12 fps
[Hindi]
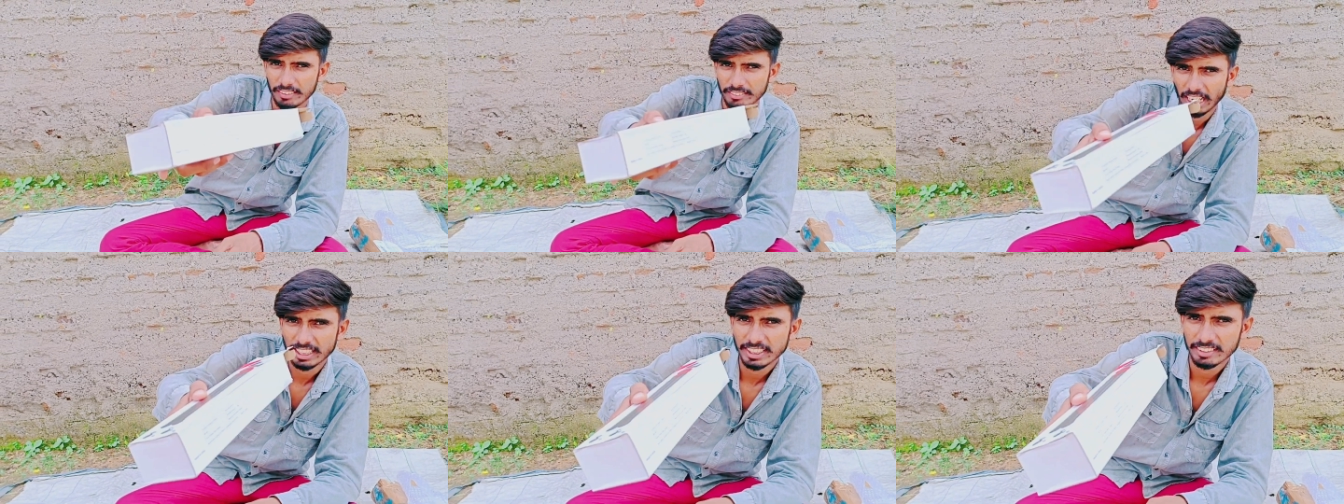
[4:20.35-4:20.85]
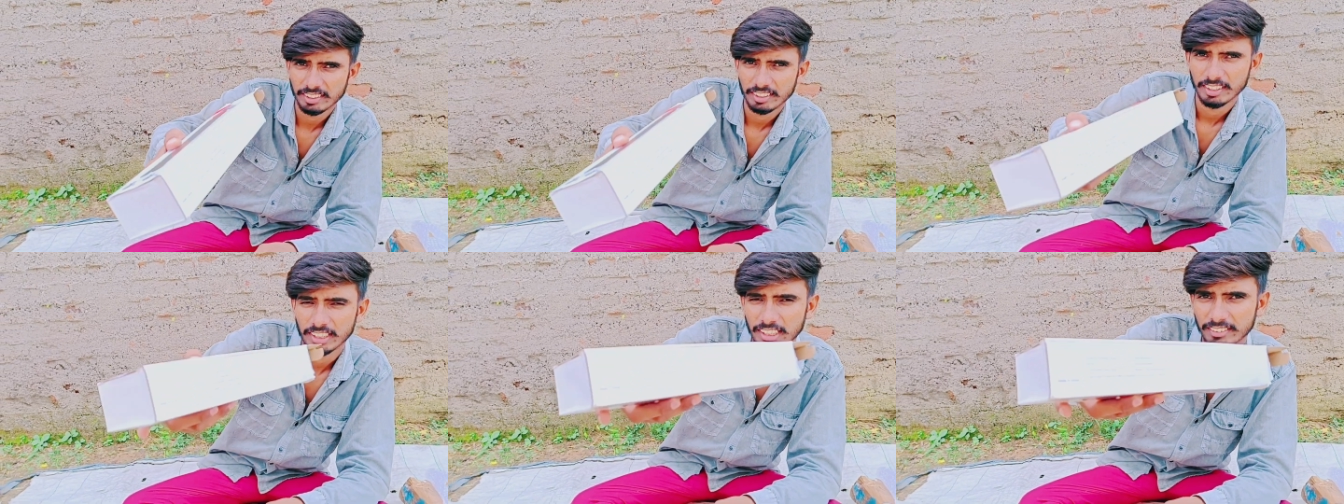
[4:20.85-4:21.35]
साइज इस,
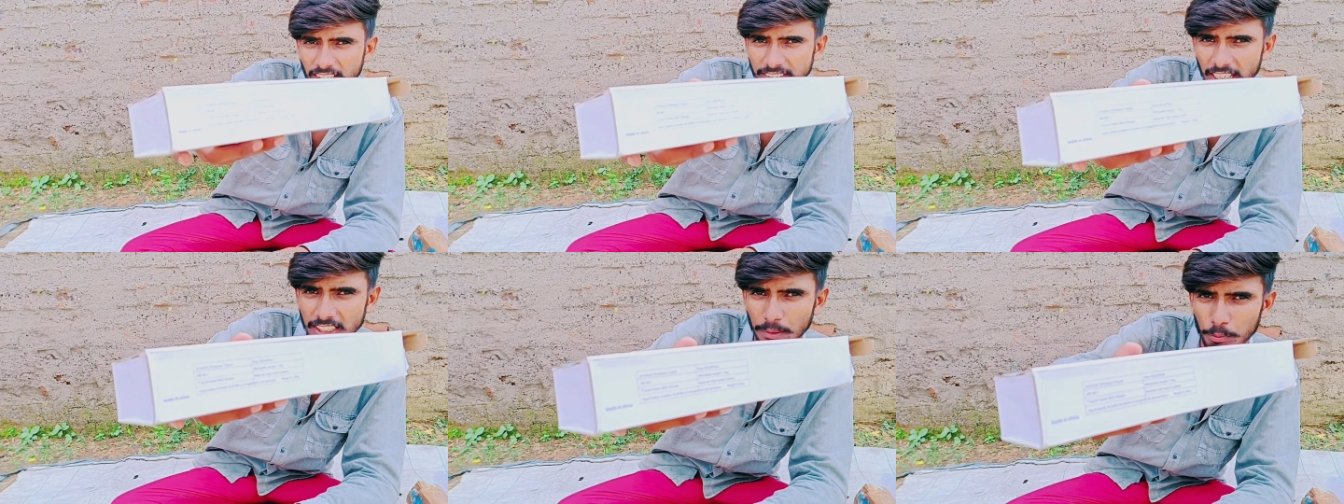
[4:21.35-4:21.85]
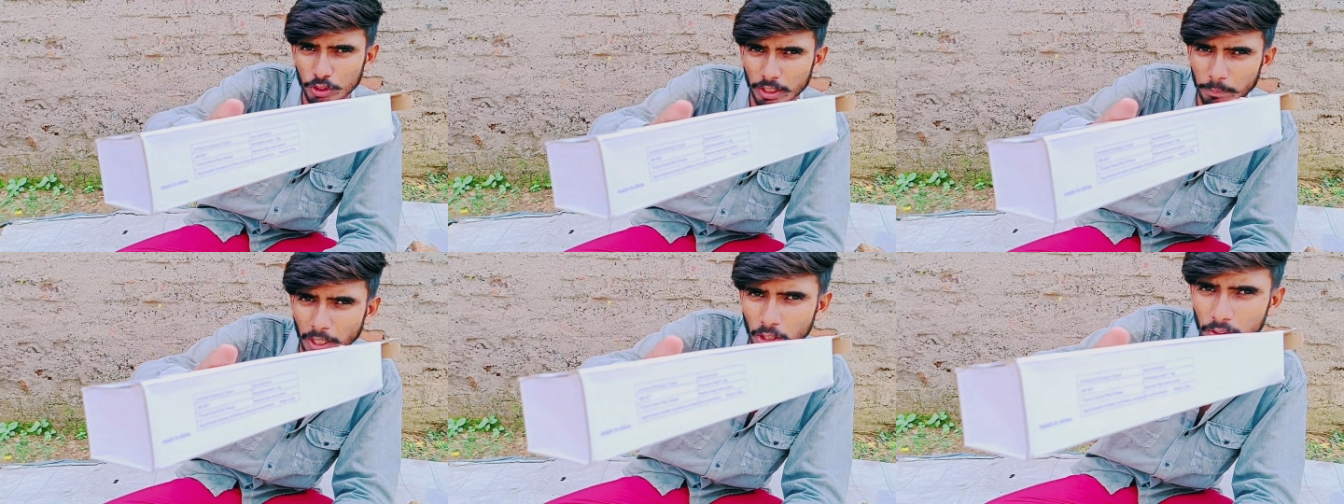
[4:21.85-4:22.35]
इसका साइज आप लोग
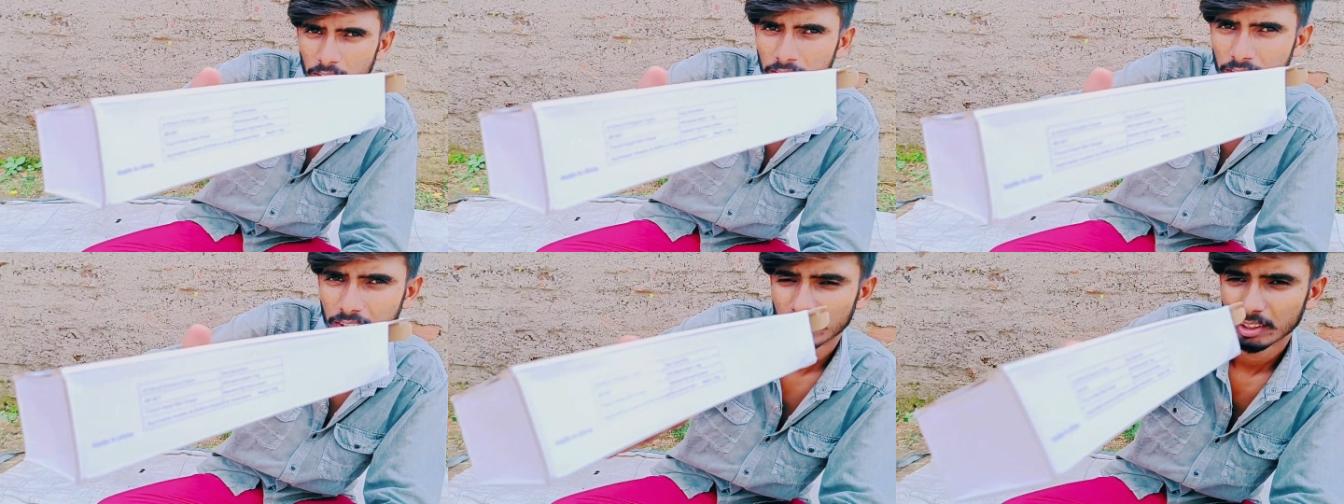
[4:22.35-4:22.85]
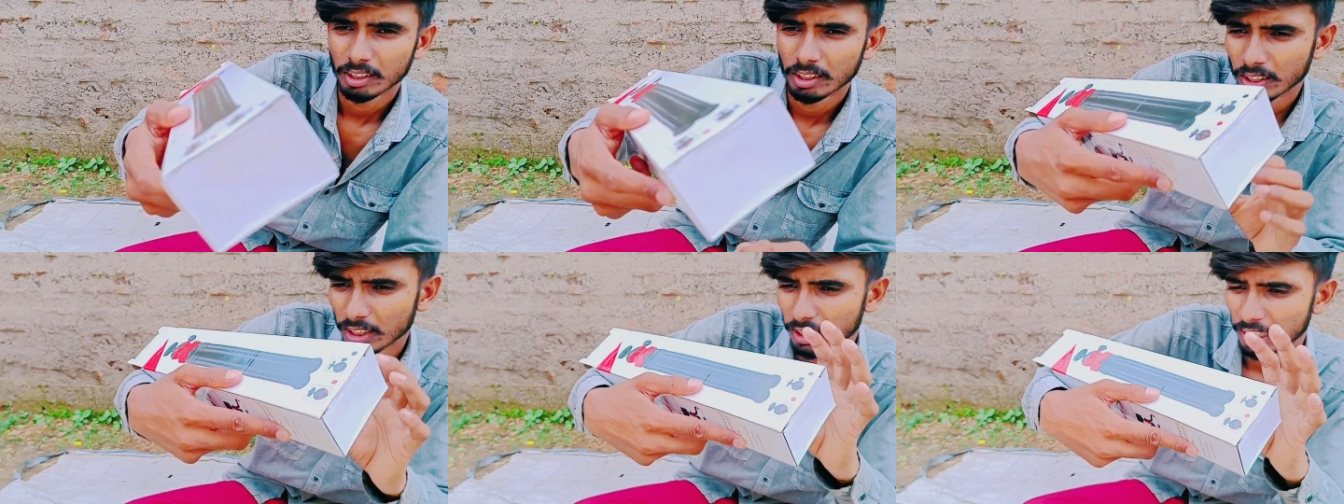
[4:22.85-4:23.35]
देख पा रहे
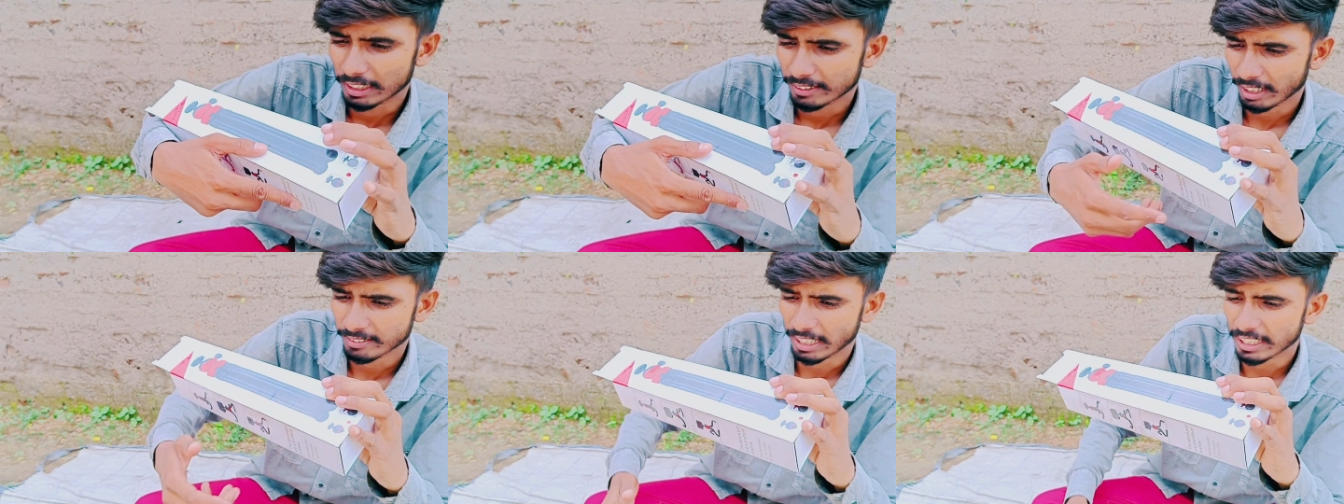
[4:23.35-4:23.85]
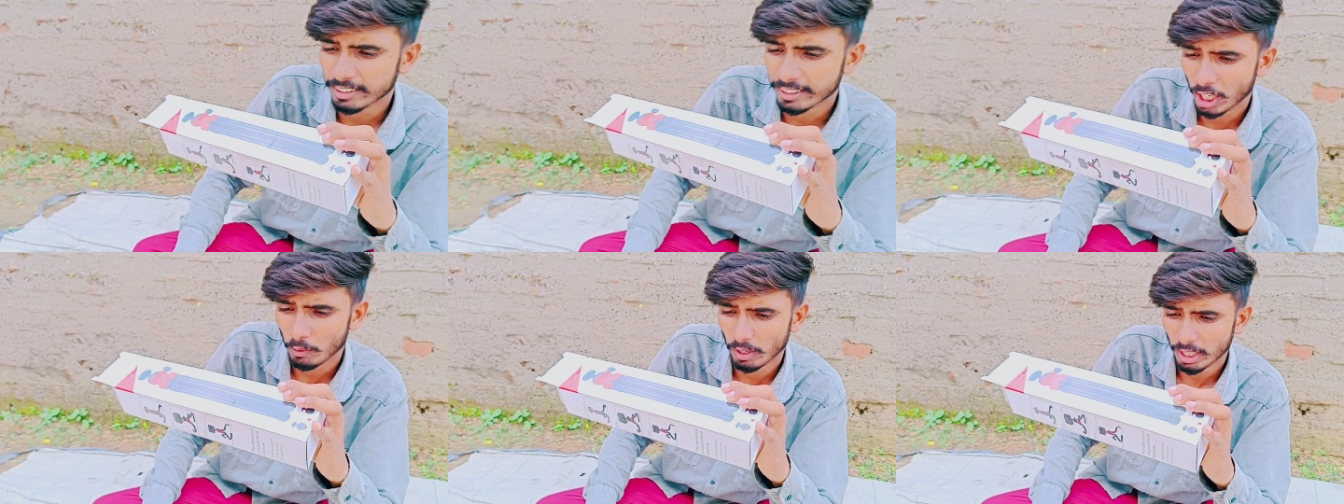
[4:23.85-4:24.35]
होंगे इसका साइज
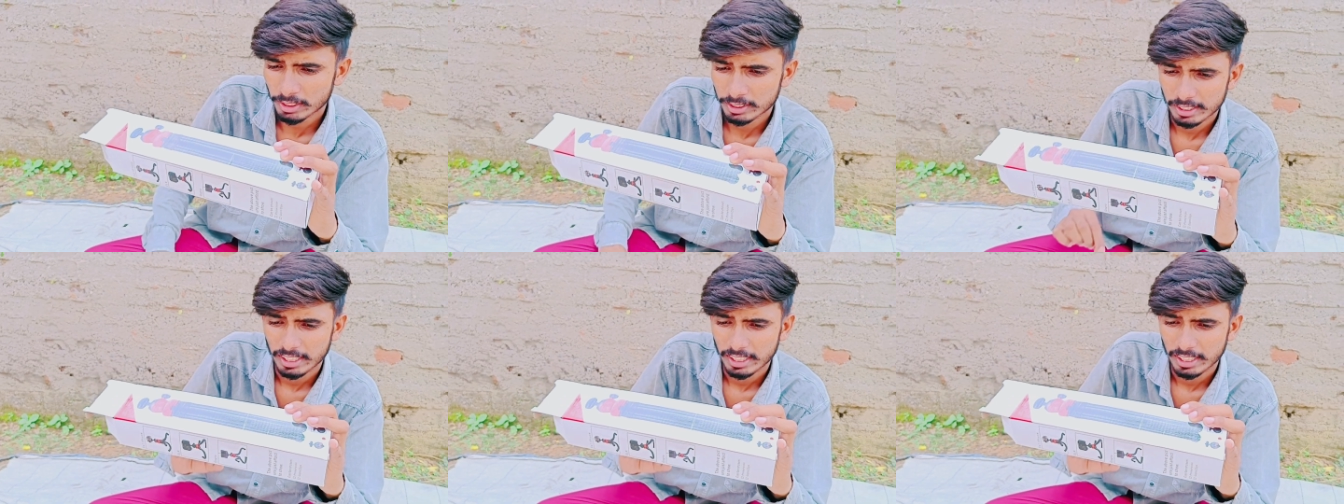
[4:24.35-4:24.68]
लिखा हुआ है